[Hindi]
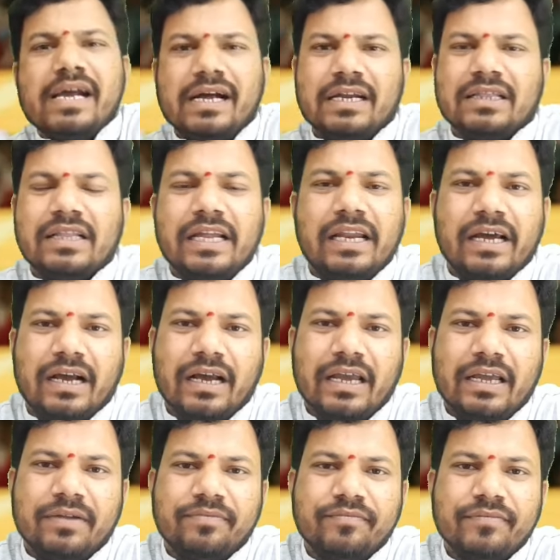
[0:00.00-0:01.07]
बाय करने लग
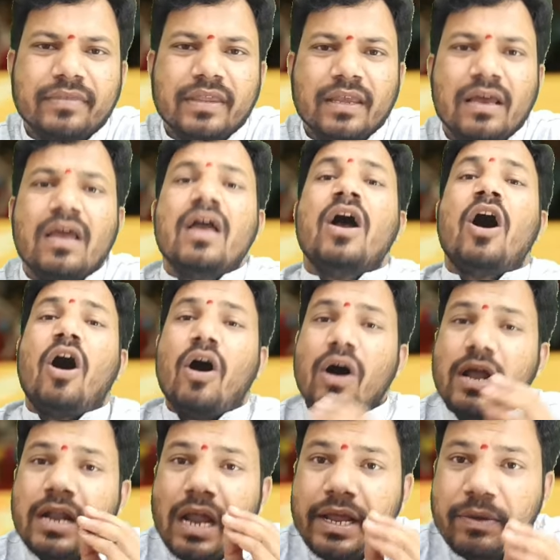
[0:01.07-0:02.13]
गए
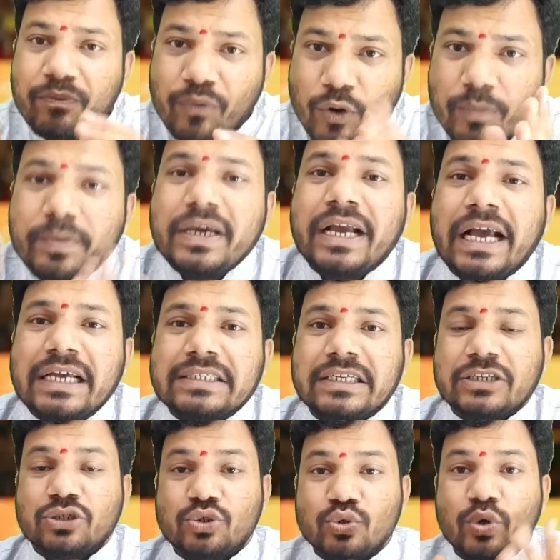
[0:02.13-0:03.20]
और वो भी
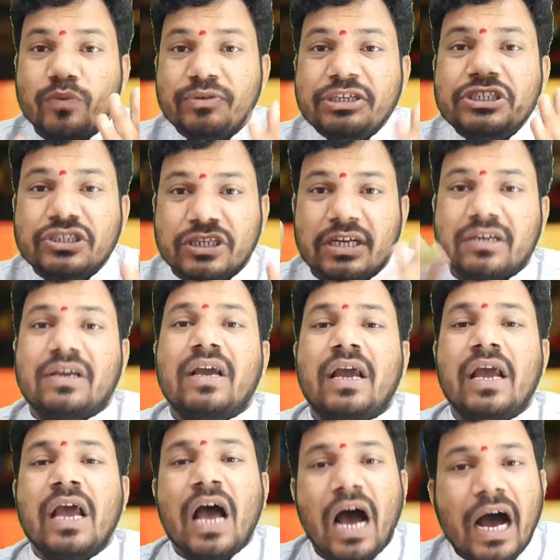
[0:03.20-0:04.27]
कैसे 24
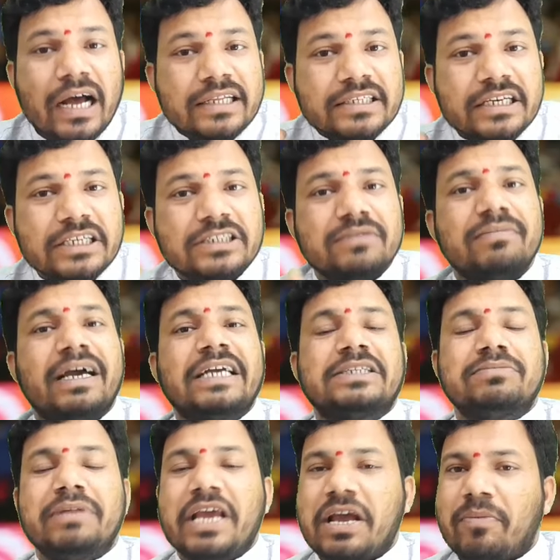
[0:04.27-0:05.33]
छक्के आज के इस मैच
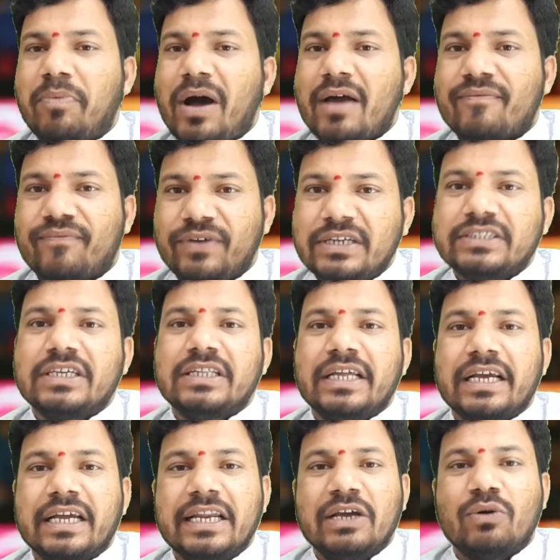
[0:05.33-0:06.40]
में एक बार फिर से
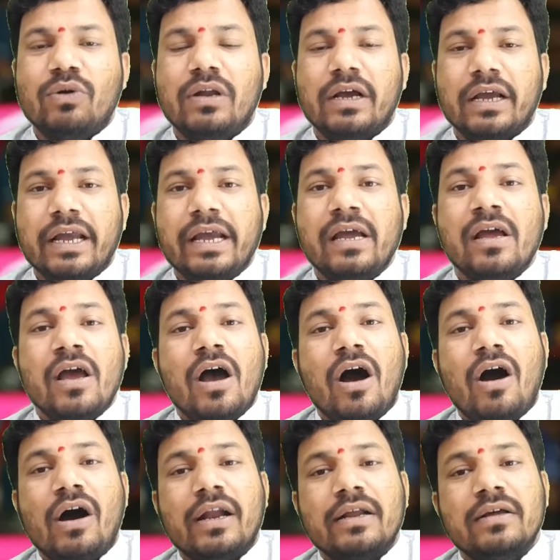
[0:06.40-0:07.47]
देखने को लगे
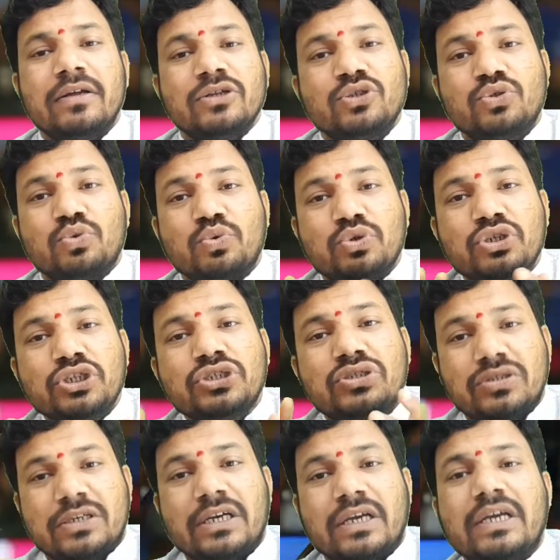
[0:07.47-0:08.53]
और 24
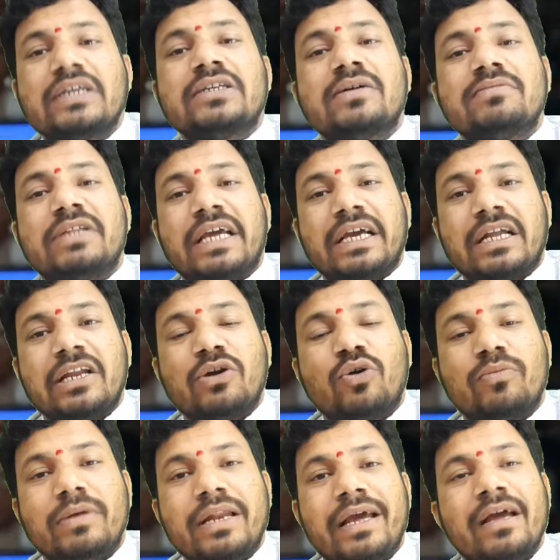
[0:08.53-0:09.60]
छक्के जब देखने
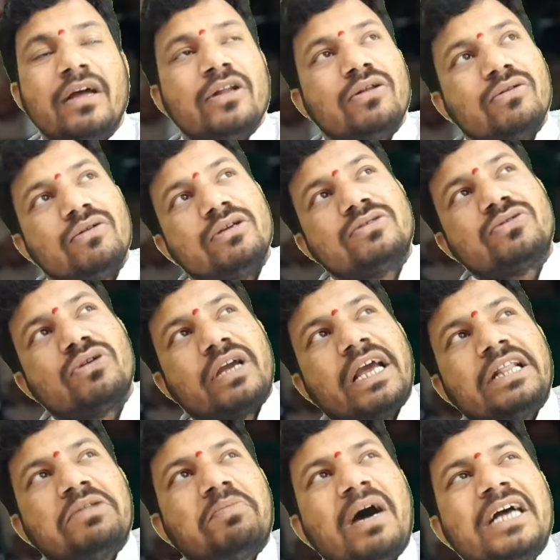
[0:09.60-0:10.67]
को मिले तो दोस्तों
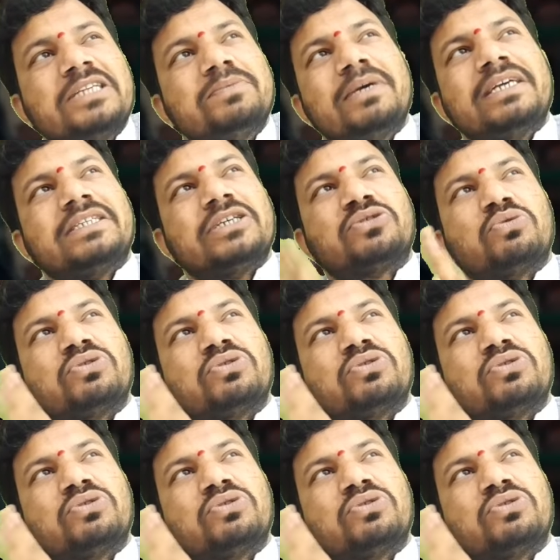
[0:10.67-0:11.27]
गेंदबाज भी ऐसे